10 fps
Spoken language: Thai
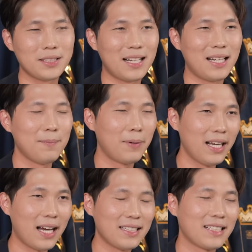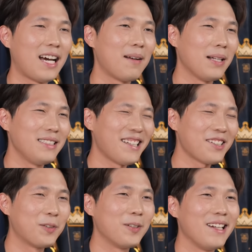เพราะฉะนั้นบริหารจัดการบัดเจ็ต
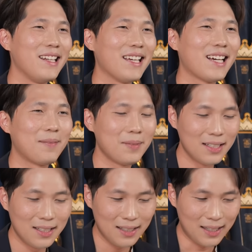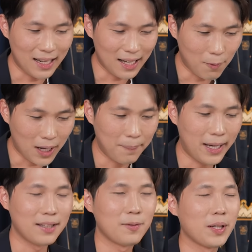ของคุณดีๆครับและวางแผ
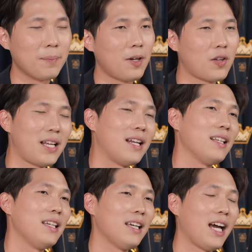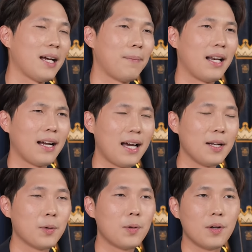นทริปนอกสถานที่ให้กับพนักงา
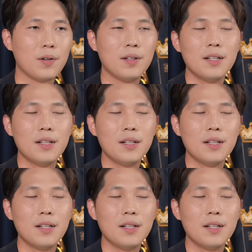นทุกคน